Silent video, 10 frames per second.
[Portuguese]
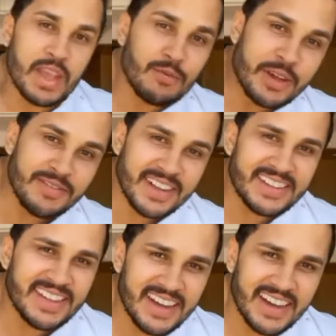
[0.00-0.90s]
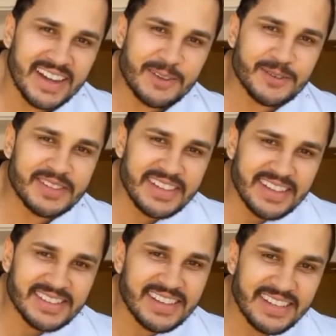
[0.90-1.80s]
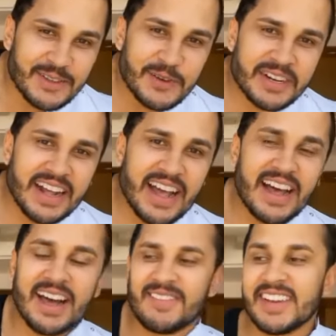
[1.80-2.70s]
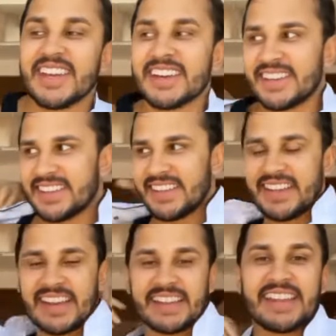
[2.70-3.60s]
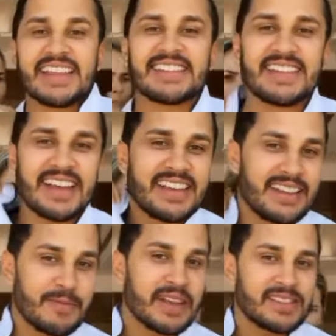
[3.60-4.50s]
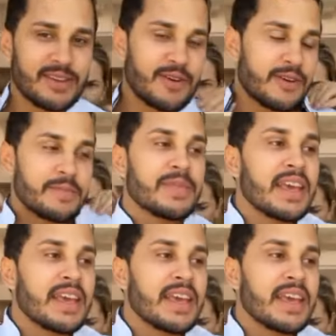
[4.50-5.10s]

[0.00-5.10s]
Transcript: Eu vou invadir a, a cozinha da seguidora amanhã. Uhum. E ela tem que uhum. ser aqui de Maceió.